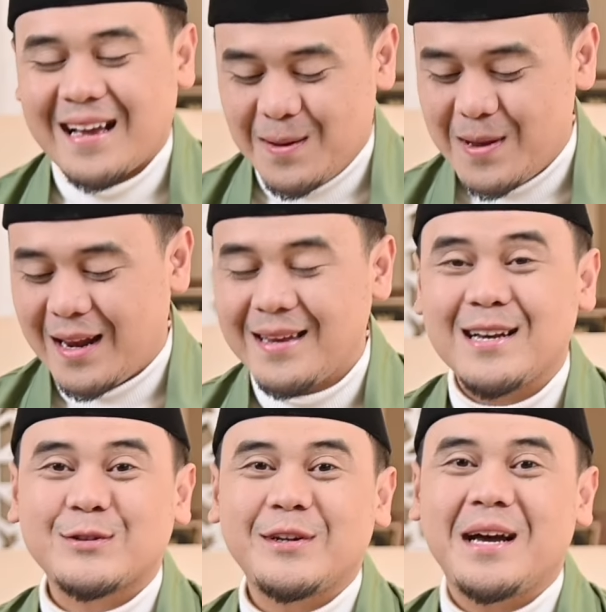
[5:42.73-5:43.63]
Kabela
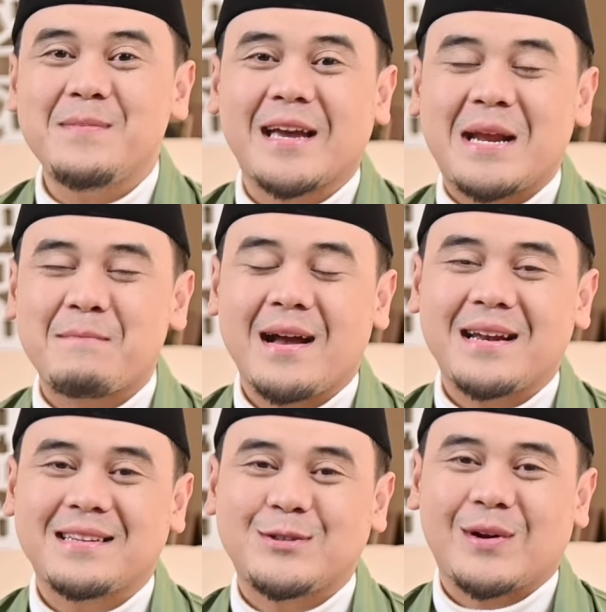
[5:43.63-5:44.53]
yang sudah
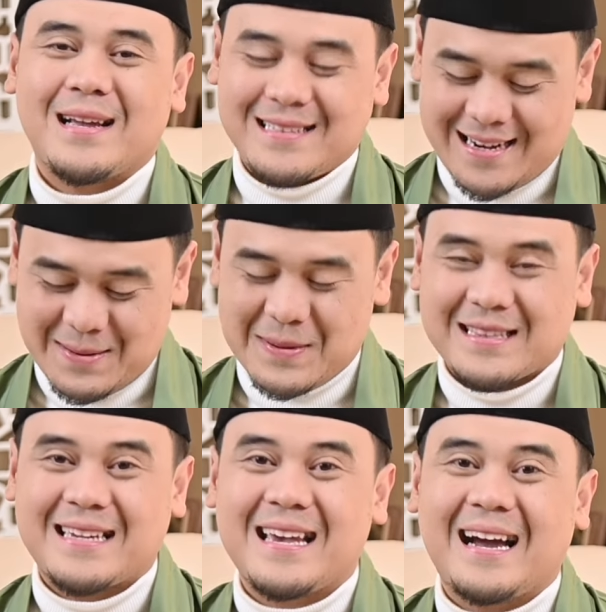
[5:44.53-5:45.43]
mengirimkan curhatan dan
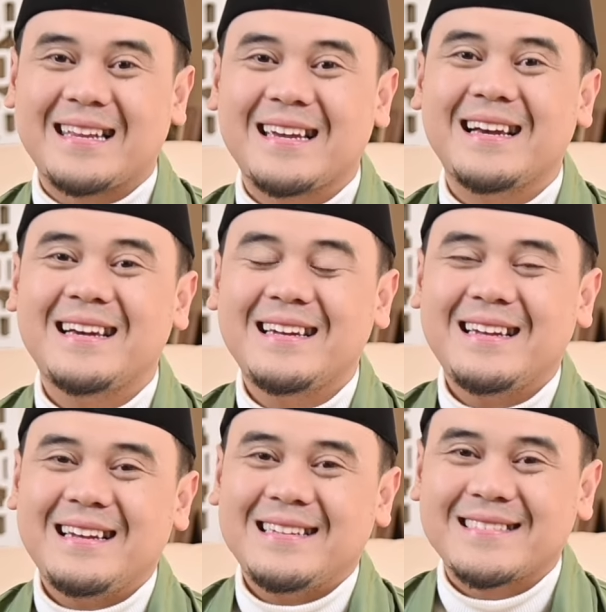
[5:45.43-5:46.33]
pertanyaannya.
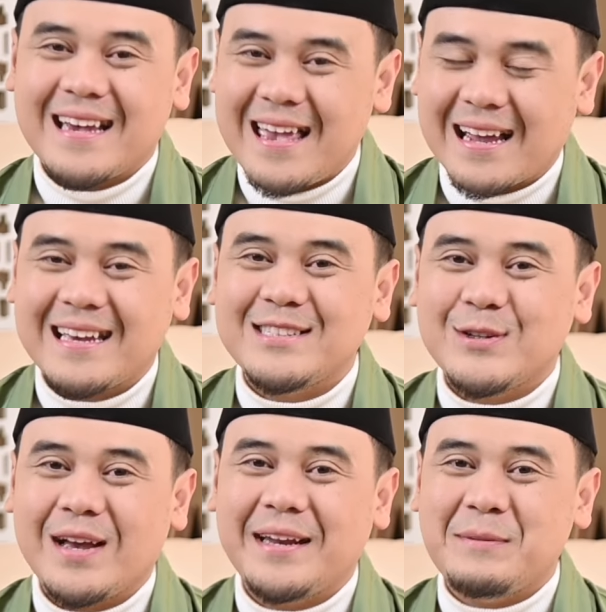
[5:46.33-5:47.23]
Saya yakin
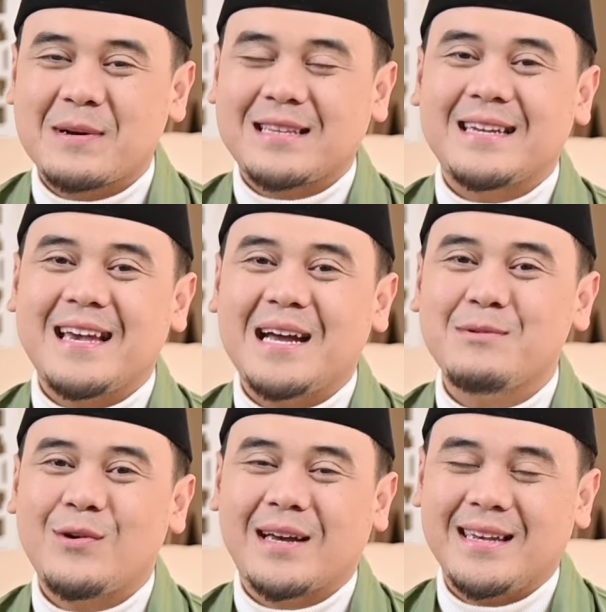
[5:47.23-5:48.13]
juga ini pertanyaan
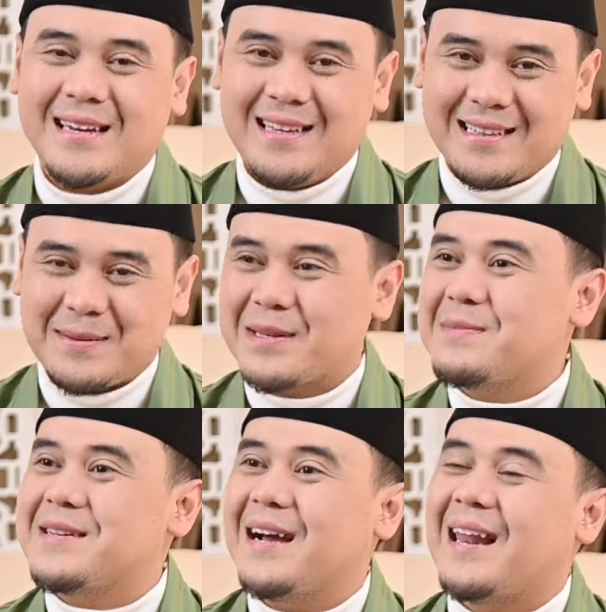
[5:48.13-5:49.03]
mewakili
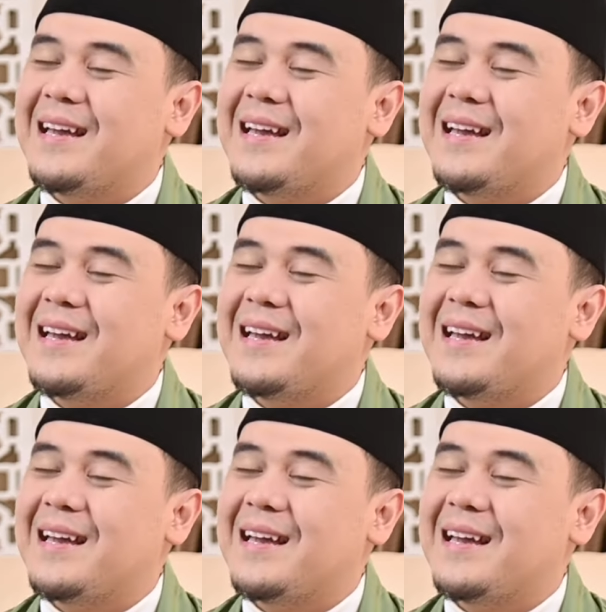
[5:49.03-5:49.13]
teman-teman yang